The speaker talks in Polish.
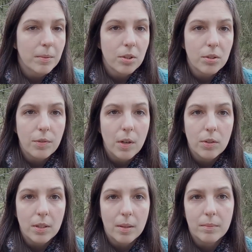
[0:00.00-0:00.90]
Gdyby to
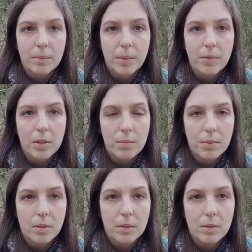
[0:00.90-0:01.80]
trwało tam
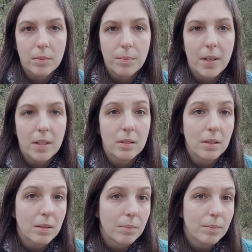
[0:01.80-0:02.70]
powiedzmy
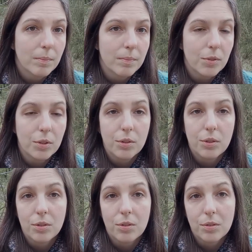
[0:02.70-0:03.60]
parę dni
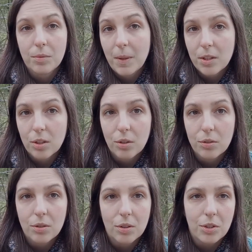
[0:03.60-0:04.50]
czy, czy, czy
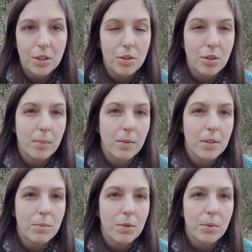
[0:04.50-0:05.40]
parę tygodni, to jeszcze ta
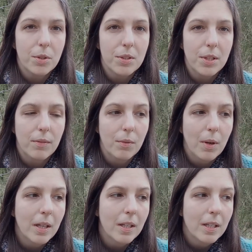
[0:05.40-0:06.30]
żona powiedzmy, żeby to
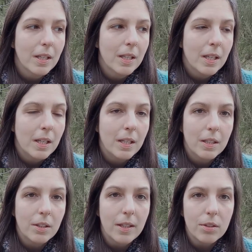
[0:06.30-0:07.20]
strawiła.
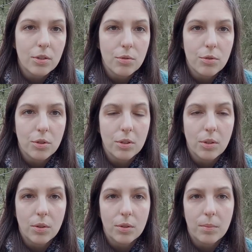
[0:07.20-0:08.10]
E, no ale to się już
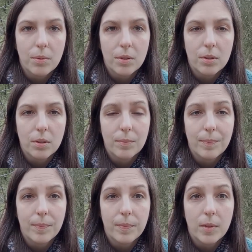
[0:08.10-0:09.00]
ciągnęło dobrych,
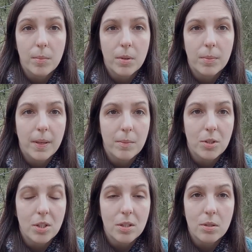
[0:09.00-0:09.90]
dobrych
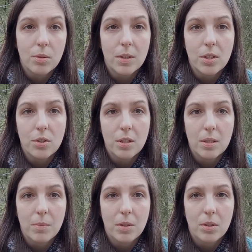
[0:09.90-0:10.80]
parę miesięcy,
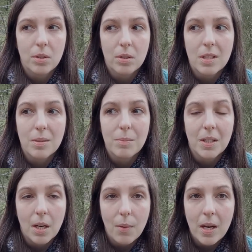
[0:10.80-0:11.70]
sytuacja się nie, zmieni,
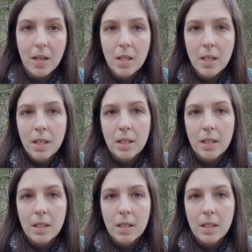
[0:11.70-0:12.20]
nie zmieniała